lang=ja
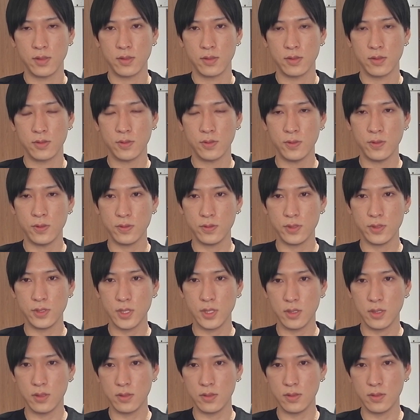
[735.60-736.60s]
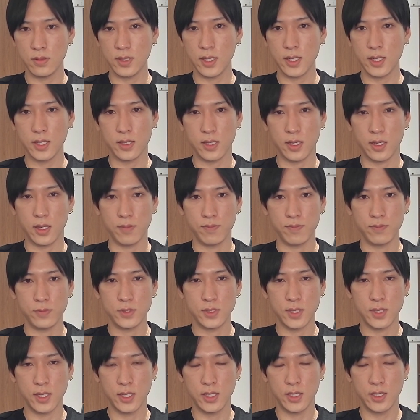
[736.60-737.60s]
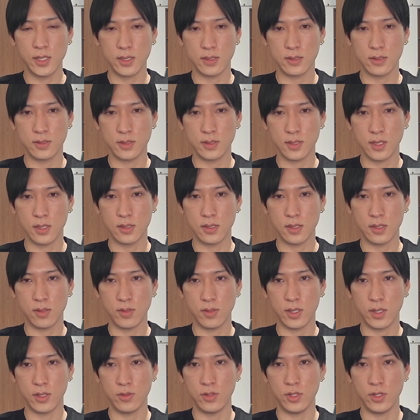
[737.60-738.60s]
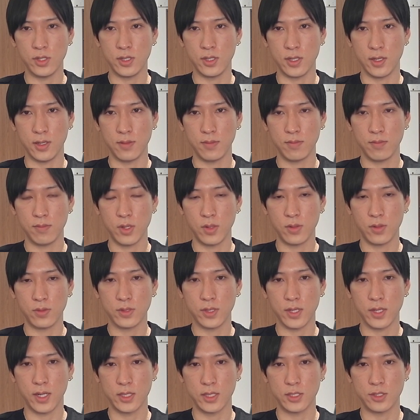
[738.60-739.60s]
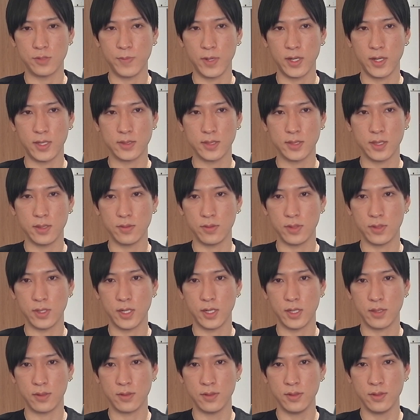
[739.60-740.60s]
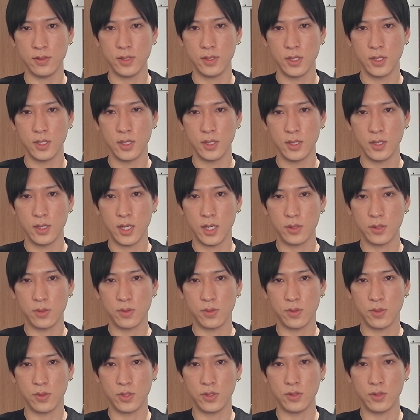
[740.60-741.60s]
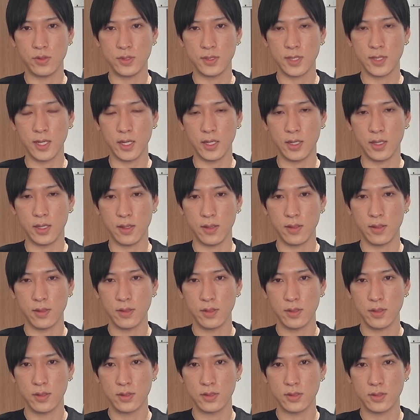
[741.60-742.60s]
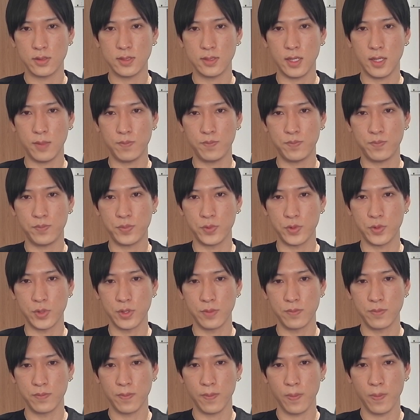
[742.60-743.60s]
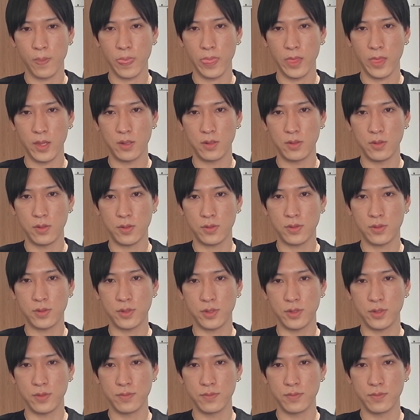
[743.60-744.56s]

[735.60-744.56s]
登録してる中でね、詐欺がきつかったのがユニティ。まあ、6.8%下落。あと、ドキュサイン、スナップ、ロック、